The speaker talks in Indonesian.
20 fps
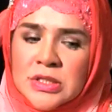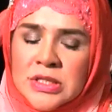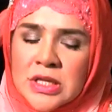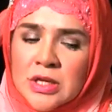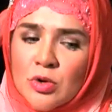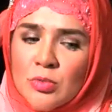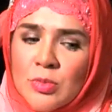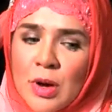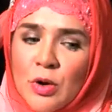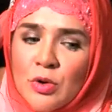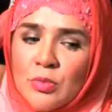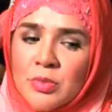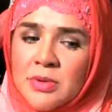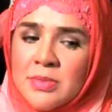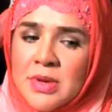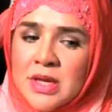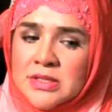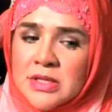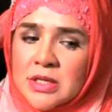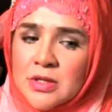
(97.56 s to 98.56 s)
Di rumah Umi
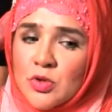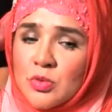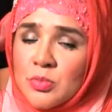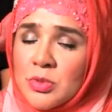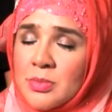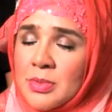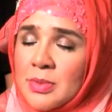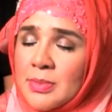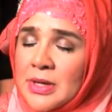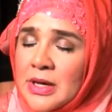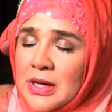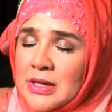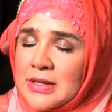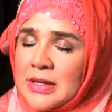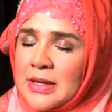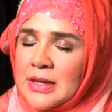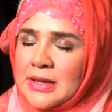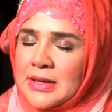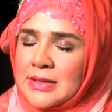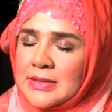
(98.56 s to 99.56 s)
biasanya Umi memang
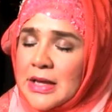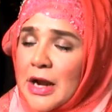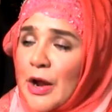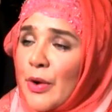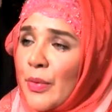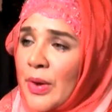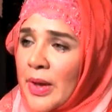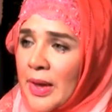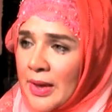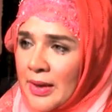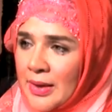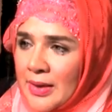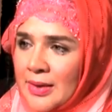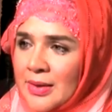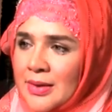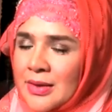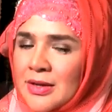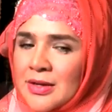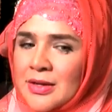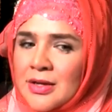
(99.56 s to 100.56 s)
ada terawih.
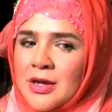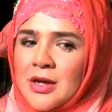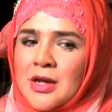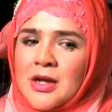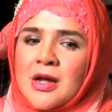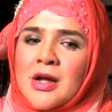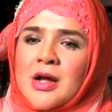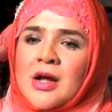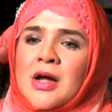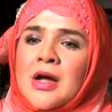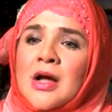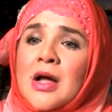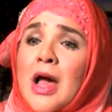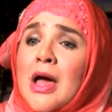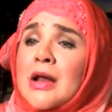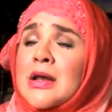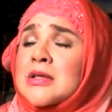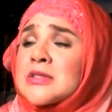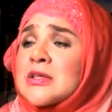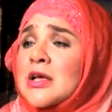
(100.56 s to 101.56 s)

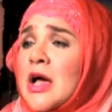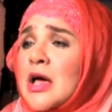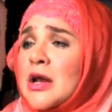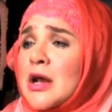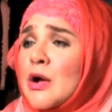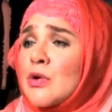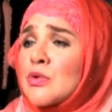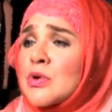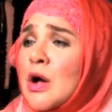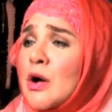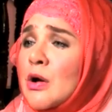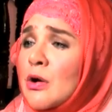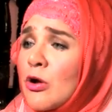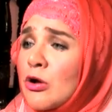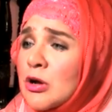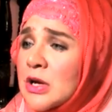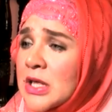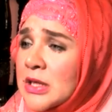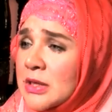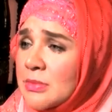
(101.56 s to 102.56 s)
Karena sekarang udah
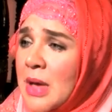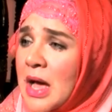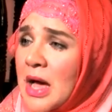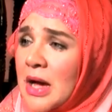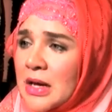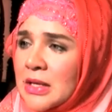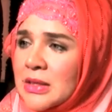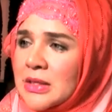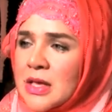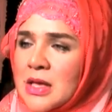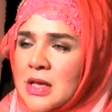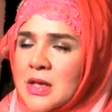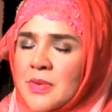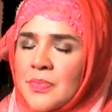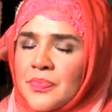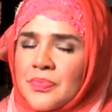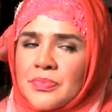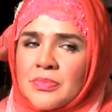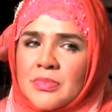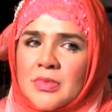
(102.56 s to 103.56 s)
kredit banget ya,
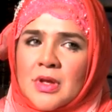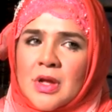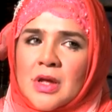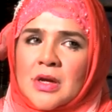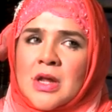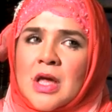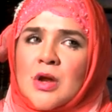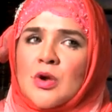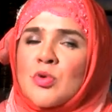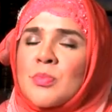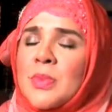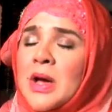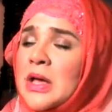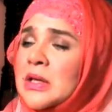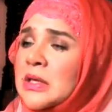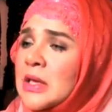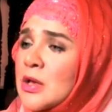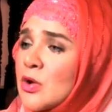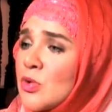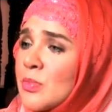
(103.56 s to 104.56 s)
dan
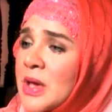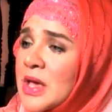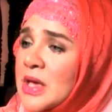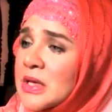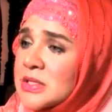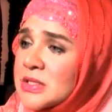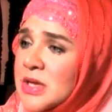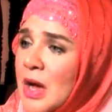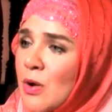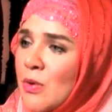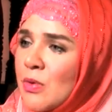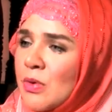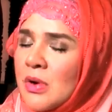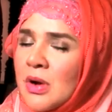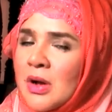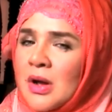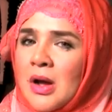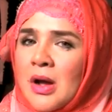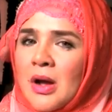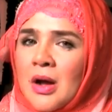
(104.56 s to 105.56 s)
rumahnya lumayan jauh.
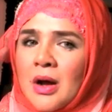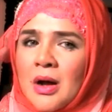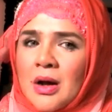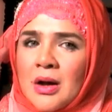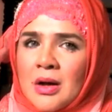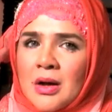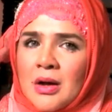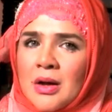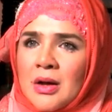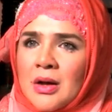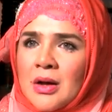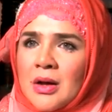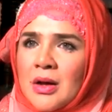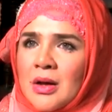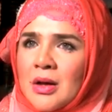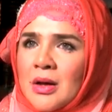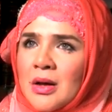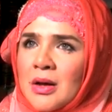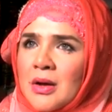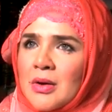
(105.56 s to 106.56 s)

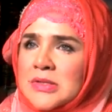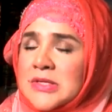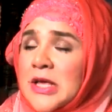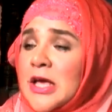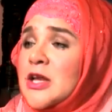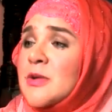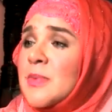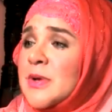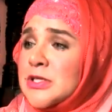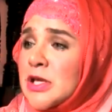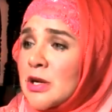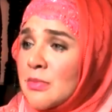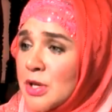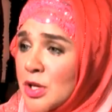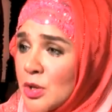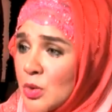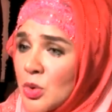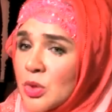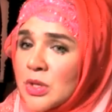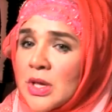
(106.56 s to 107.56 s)
Uh, saya di pasar
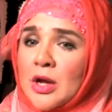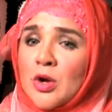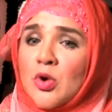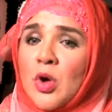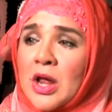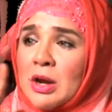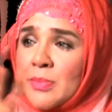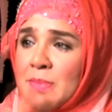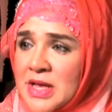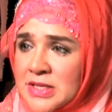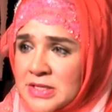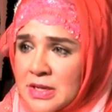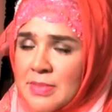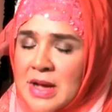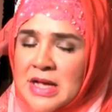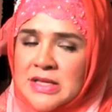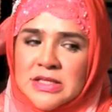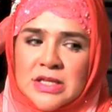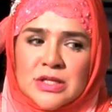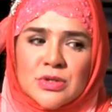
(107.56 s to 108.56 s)
minggu yang luar biasa
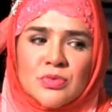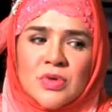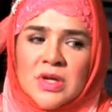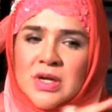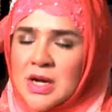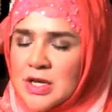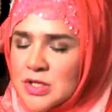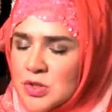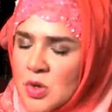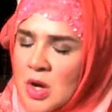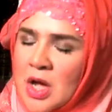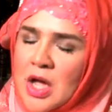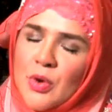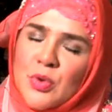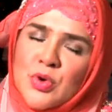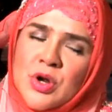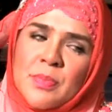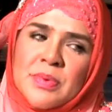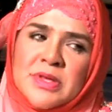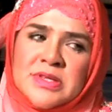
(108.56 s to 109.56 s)
macet, Wirda juga
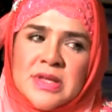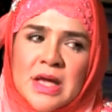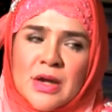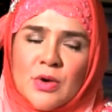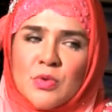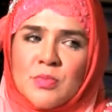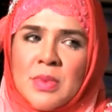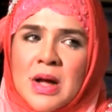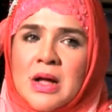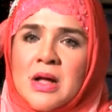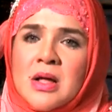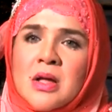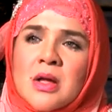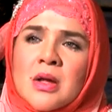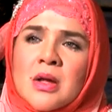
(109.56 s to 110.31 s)
yang udah pisah rumah